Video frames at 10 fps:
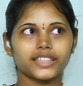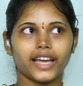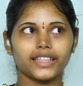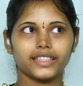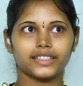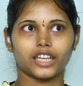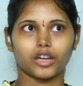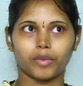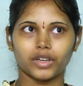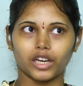స్కాన్
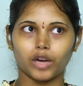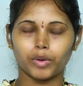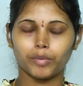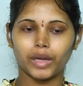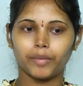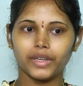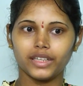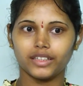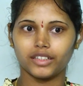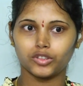తీశారనమాట అప్పుడు బేబీ
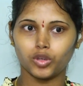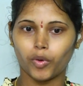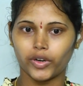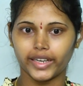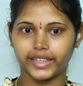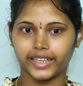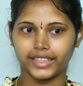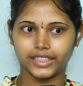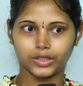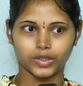టూ పాయింట్ ఎయిట్
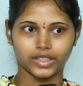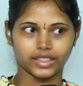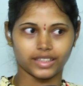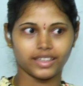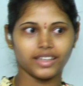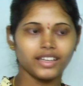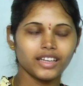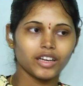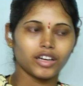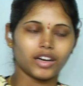కేజీస్ ఉన్నింది
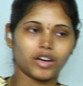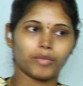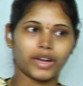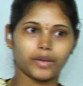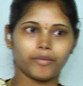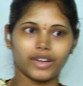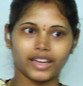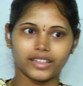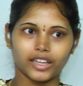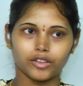మేడం
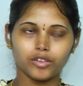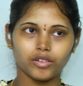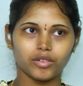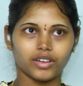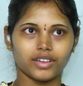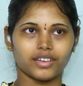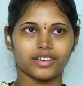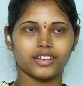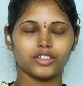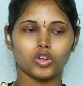వాళ్ళు అన్నారు
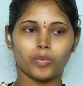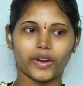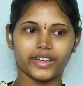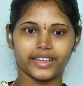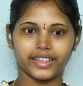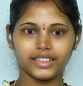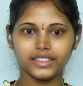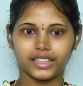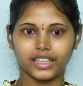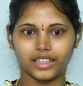టూ పాయింట్ ఎయిట్
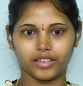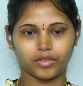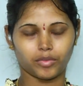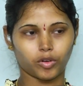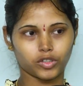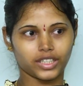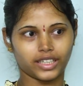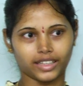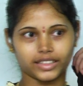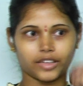త్రీ
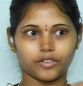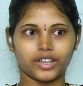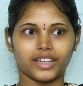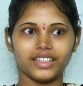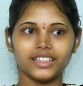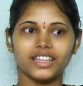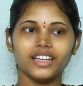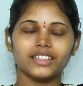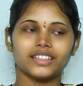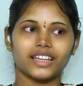మోస్ట్లీ అంతే ఉండాలి
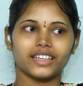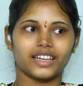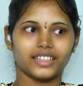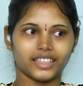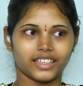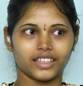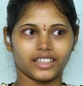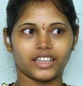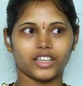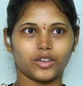దానికంటే
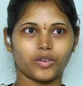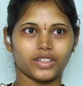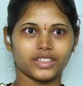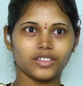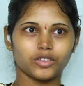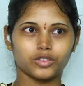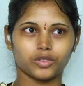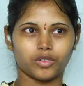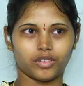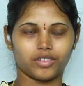ఇంకా ఎక్కువ అయితే కొంచెం